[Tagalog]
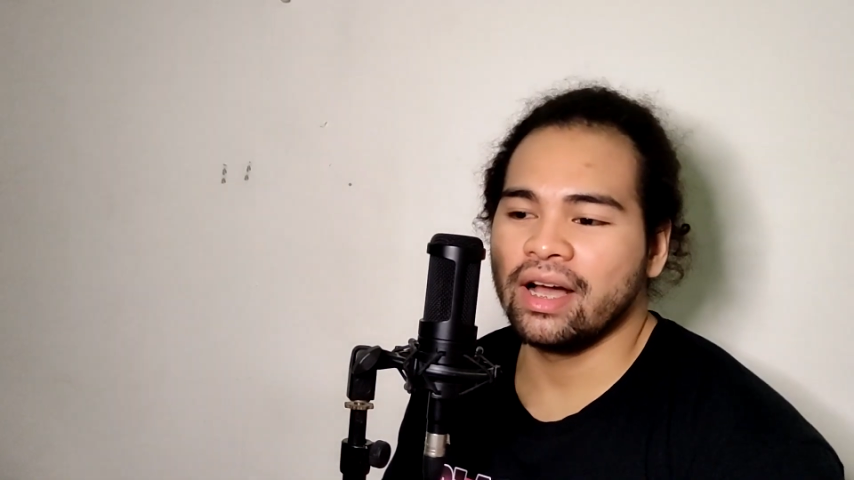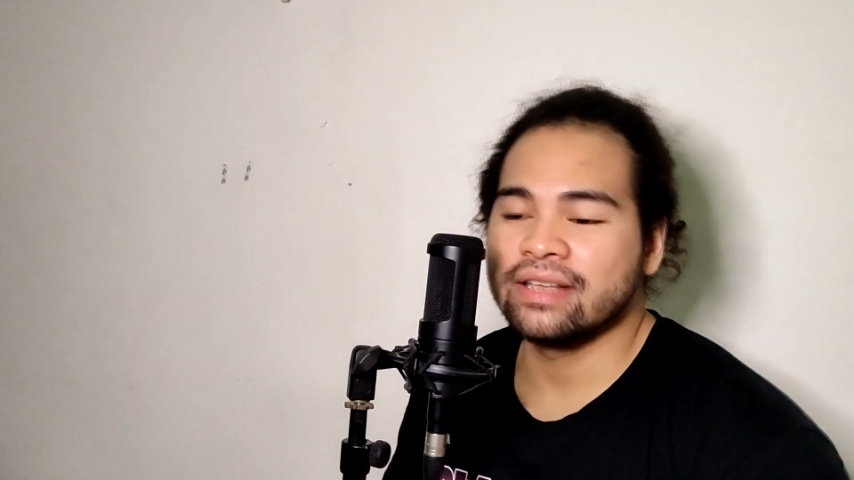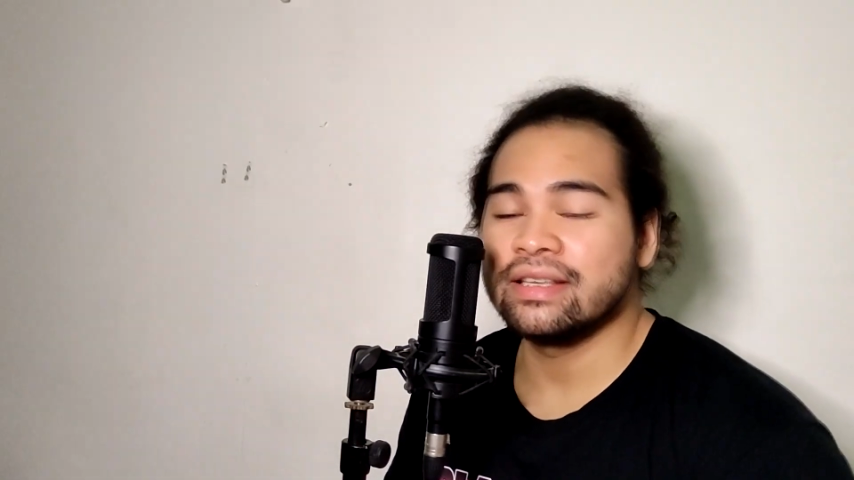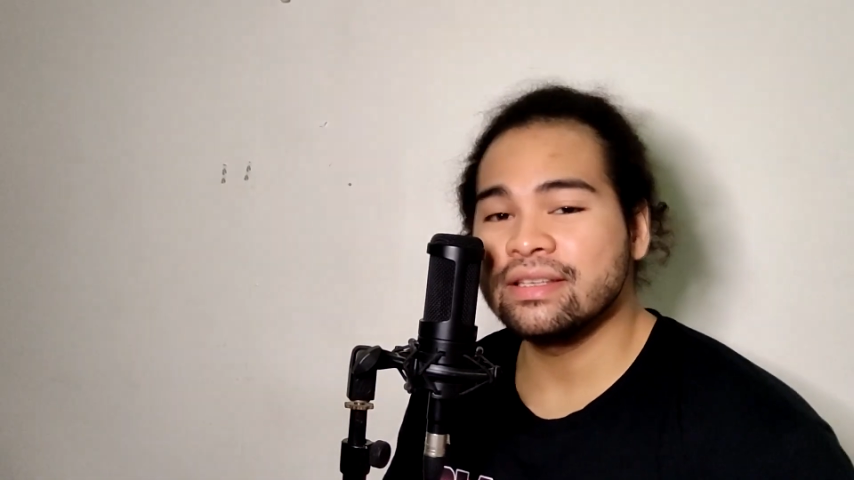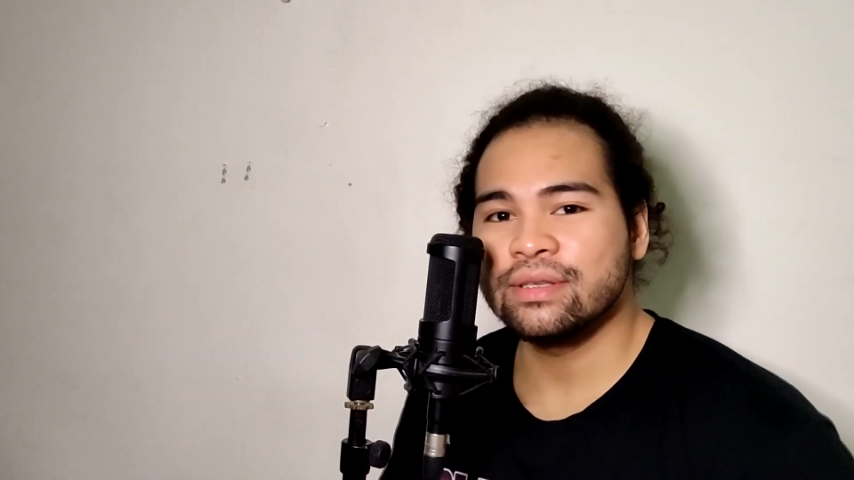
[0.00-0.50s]

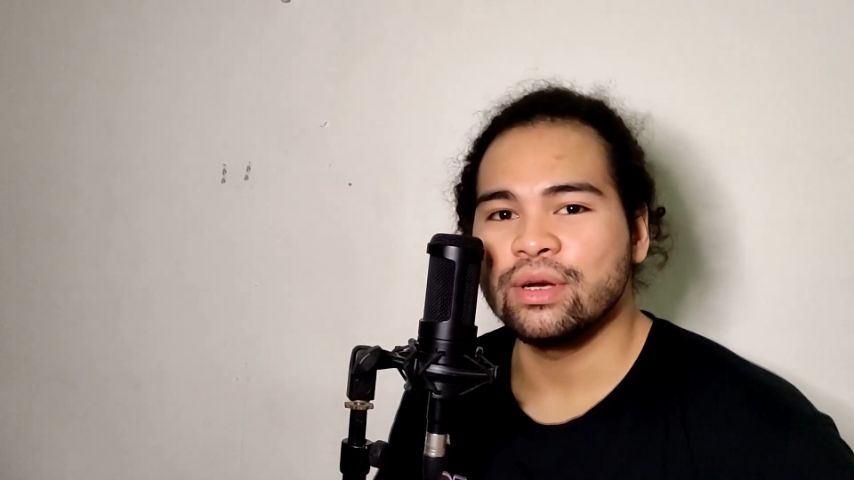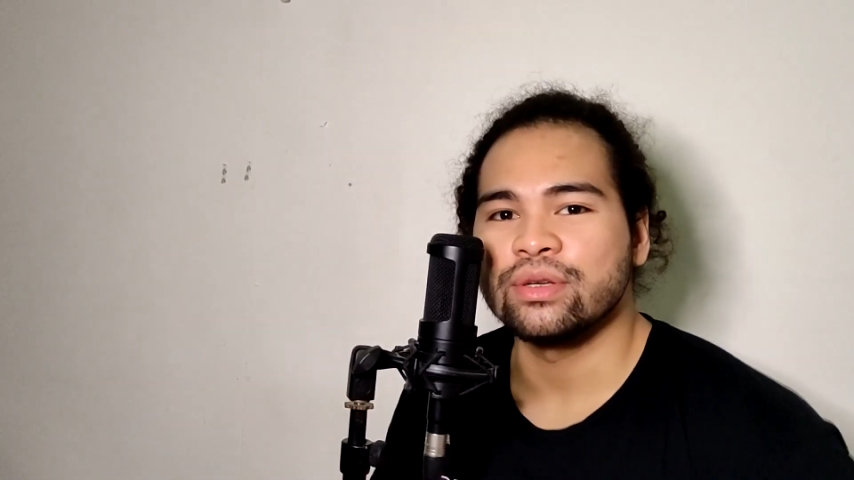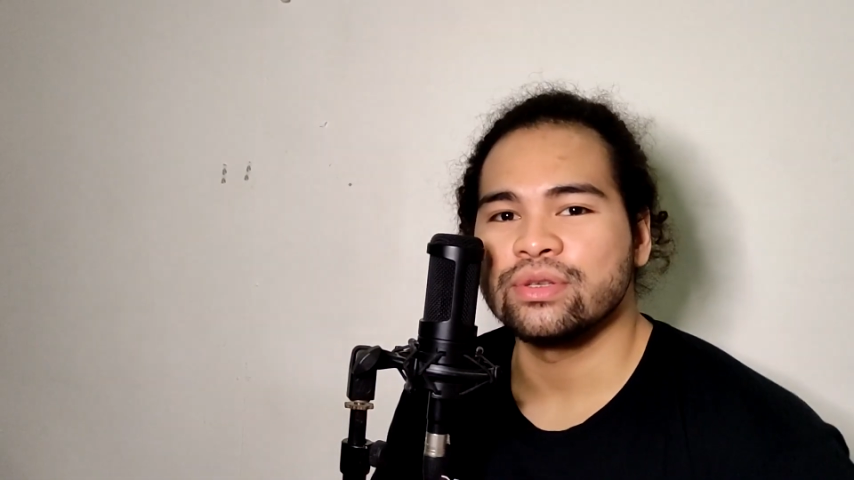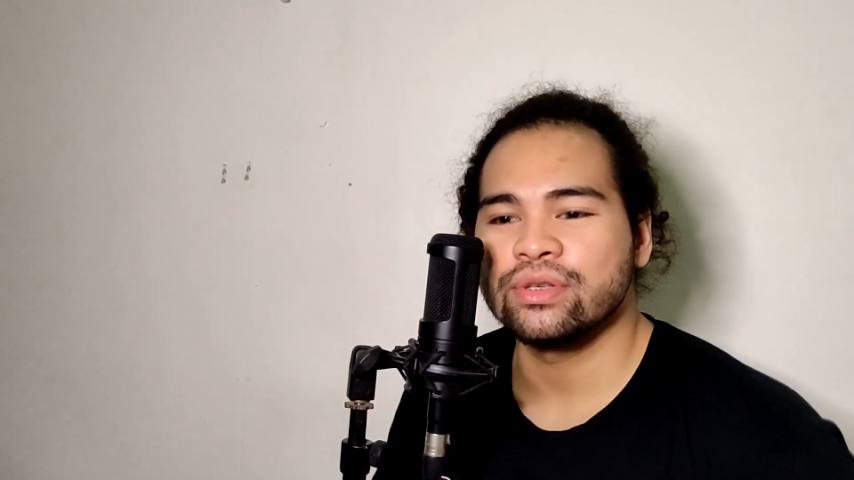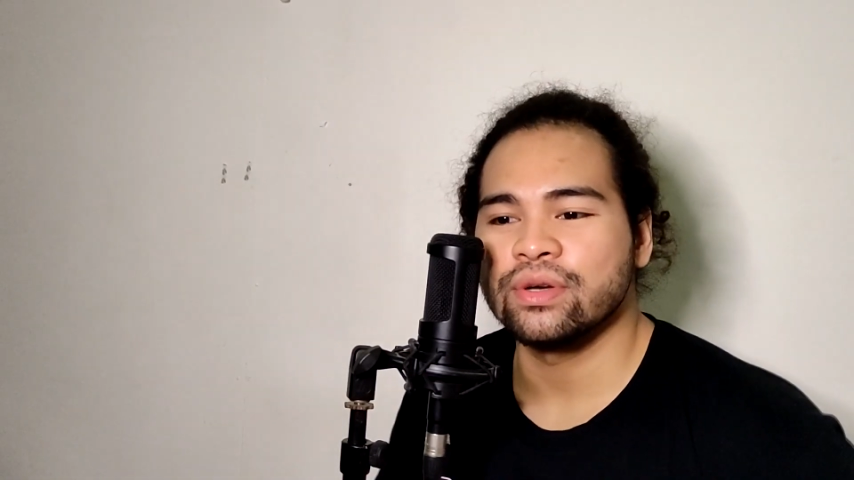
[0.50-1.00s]
uh,
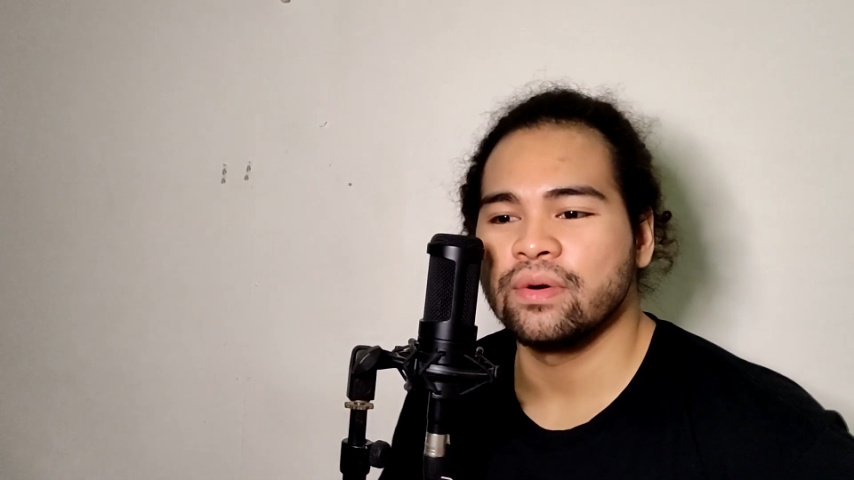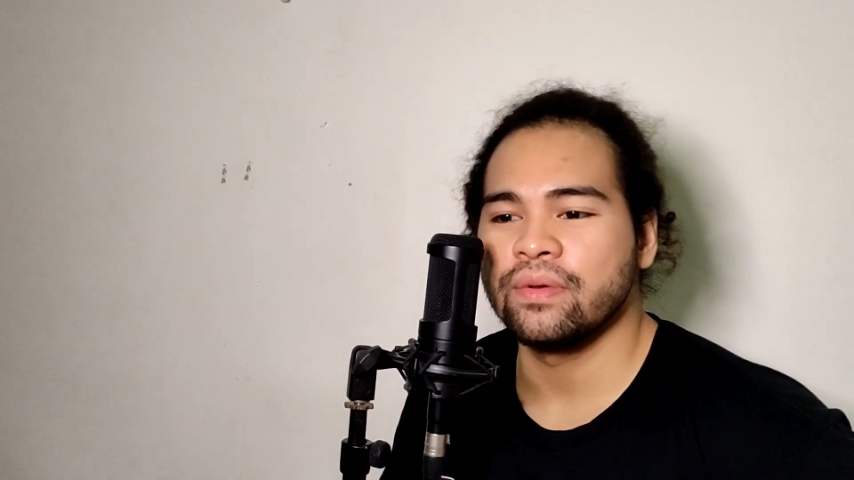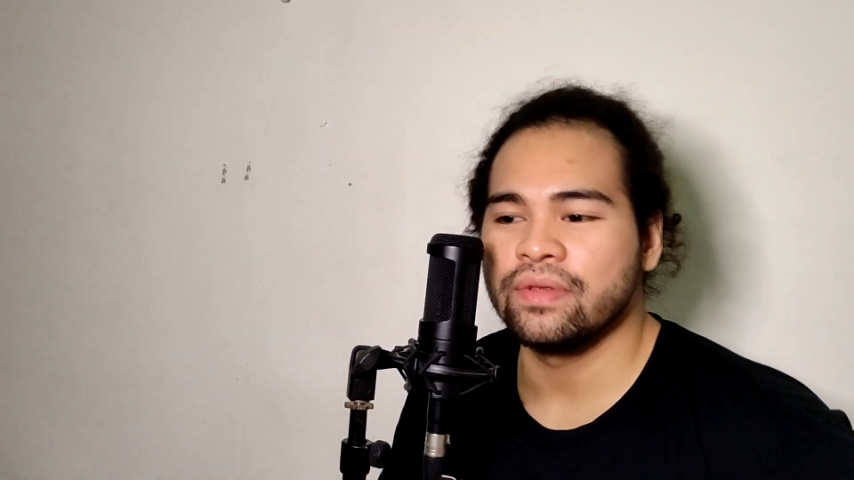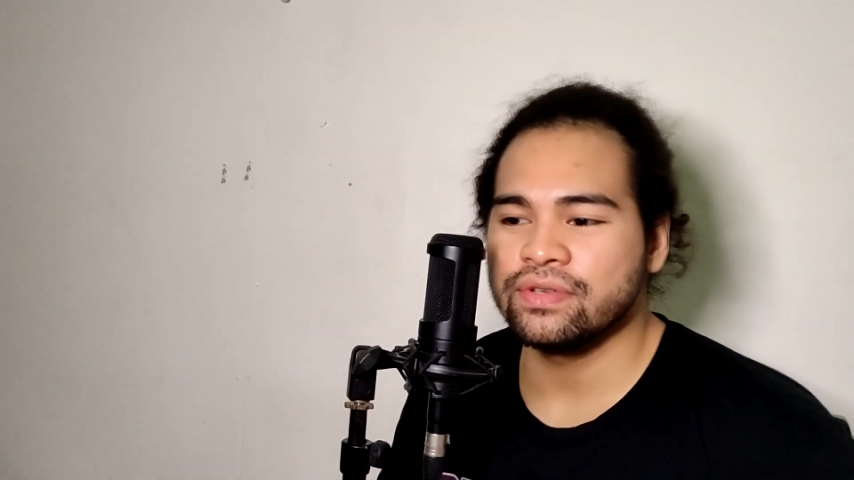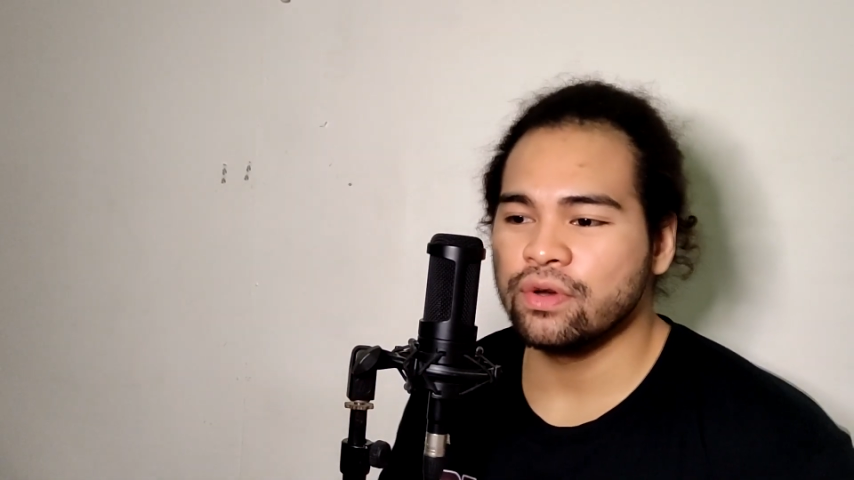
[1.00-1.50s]
sisters. So this